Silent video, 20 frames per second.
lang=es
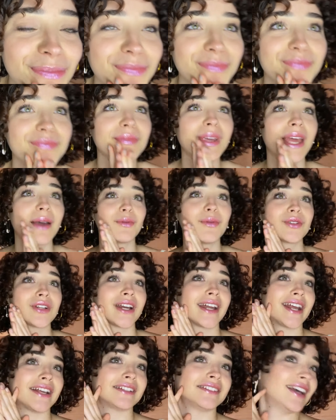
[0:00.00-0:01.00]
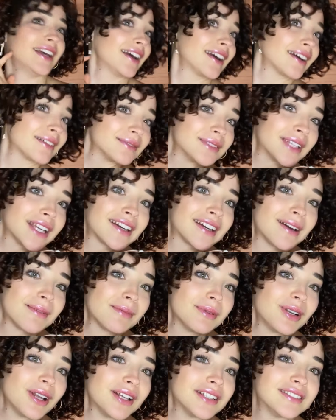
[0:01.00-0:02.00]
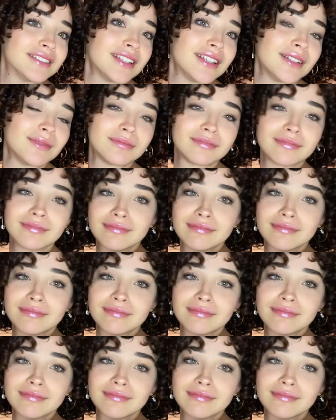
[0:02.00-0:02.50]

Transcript: Me da mucha gracia, déjamelo así.